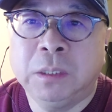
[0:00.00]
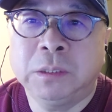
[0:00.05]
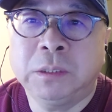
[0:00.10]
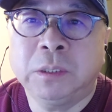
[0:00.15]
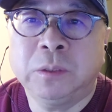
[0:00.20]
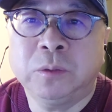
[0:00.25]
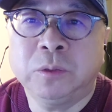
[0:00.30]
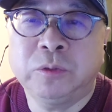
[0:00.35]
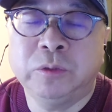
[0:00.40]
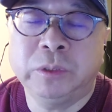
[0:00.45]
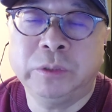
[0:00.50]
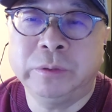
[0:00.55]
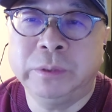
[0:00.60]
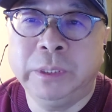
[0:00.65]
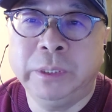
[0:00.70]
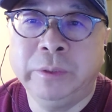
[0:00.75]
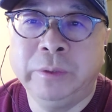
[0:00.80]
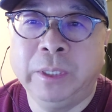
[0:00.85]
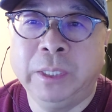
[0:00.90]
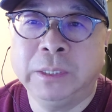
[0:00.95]
和这种学术
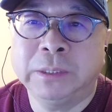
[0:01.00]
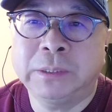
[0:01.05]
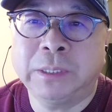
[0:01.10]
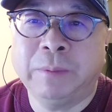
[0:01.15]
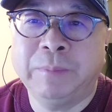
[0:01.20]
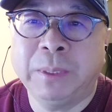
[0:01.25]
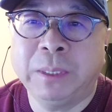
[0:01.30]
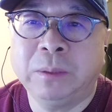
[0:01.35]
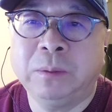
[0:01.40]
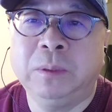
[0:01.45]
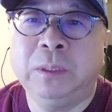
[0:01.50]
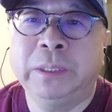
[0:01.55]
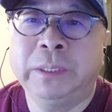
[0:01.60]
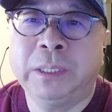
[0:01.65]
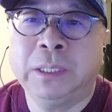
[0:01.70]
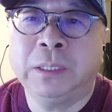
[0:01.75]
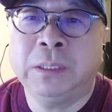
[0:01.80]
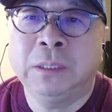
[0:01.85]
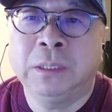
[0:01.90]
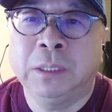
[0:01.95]
人员在美国
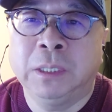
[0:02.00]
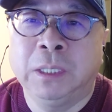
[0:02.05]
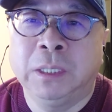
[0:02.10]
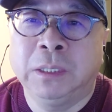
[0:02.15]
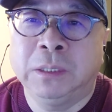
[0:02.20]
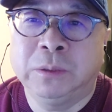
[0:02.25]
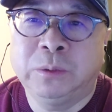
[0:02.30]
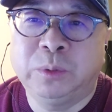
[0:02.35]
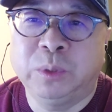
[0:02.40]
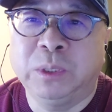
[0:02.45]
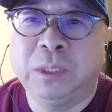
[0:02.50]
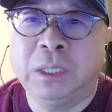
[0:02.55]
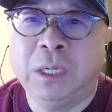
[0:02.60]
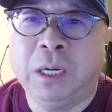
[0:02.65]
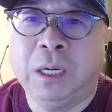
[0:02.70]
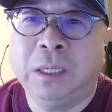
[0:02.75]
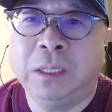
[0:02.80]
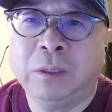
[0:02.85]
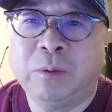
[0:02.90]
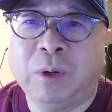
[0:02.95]
呢，觉得
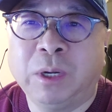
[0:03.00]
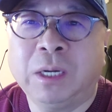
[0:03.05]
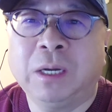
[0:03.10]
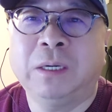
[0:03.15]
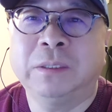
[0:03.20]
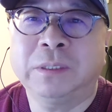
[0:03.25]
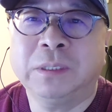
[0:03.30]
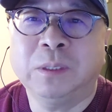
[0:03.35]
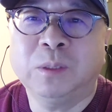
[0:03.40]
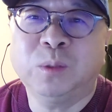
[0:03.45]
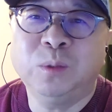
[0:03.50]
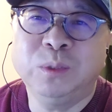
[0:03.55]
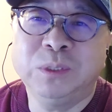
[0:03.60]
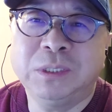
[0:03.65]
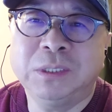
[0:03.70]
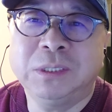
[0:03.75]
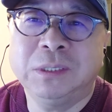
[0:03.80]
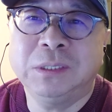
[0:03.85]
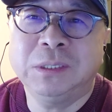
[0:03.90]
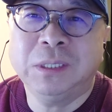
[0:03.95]
啊，光靠这个工
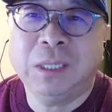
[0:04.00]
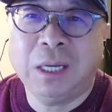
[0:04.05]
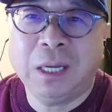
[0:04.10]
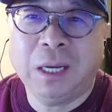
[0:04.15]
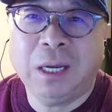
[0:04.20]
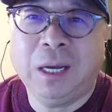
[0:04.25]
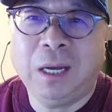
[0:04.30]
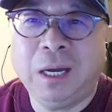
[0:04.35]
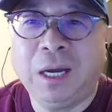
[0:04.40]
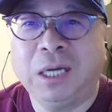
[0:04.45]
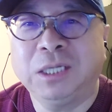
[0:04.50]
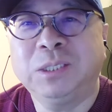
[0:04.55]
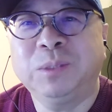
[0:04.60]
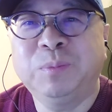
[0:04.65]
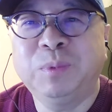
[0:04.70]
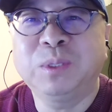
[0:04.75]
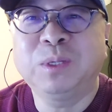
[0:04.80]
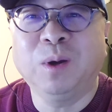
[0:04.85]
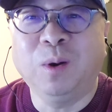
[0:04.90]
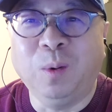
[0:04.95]
资啊还是
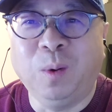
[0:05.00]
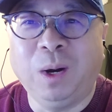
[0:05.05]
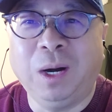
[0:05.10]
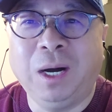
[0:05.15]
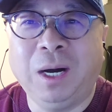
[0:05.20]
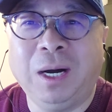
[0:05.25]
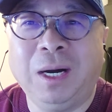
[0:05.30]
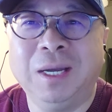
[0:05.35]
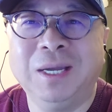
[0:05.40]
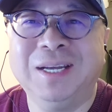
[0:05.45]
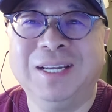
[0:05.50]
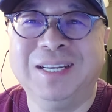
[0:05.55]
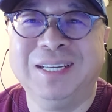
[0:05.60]
不够啊，